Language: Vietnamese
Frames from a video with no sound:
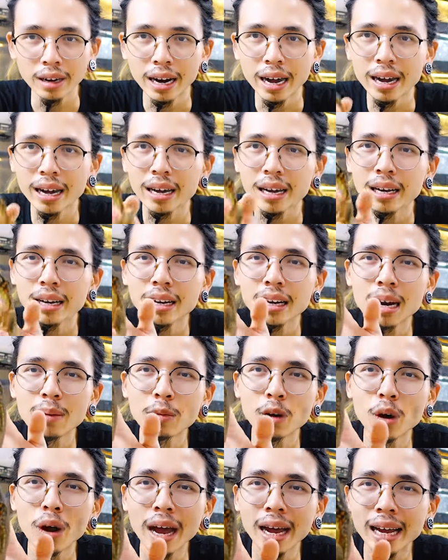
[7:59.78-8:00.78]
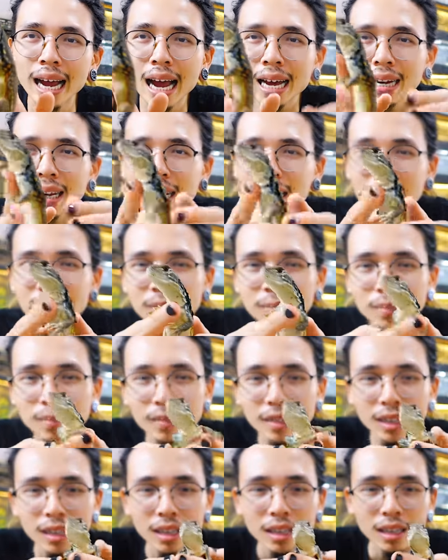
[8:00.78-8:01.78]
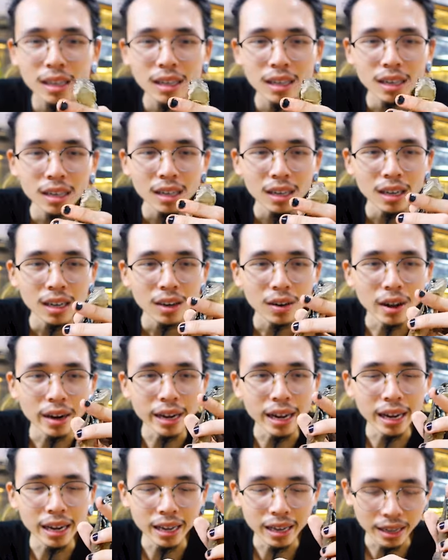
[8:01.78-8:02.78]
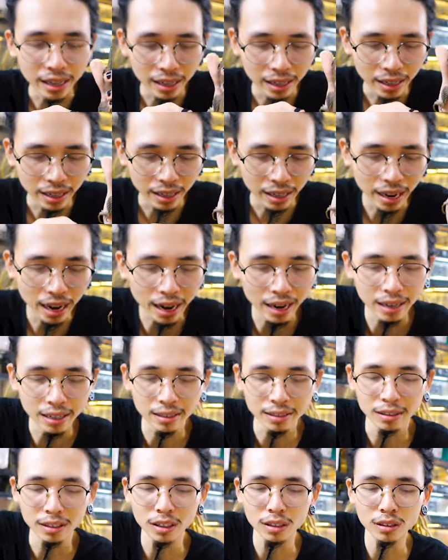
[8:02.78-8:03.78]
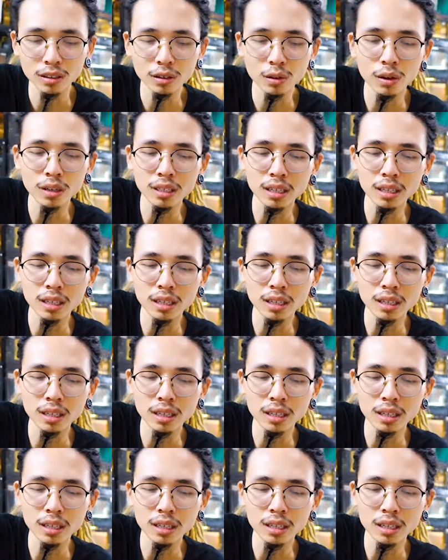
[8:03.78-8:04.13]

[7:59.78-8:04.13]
Và đây là một loại khác nữa. Loại này tôi